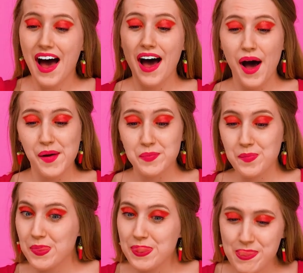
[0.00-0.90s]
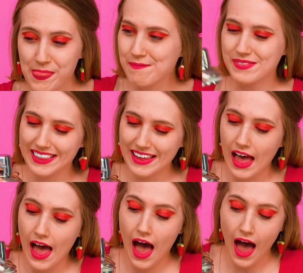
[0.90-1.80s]
składniki, a teraz
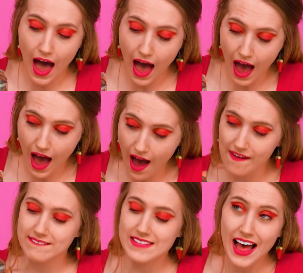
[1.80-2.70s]
zmieszam je w shakerze.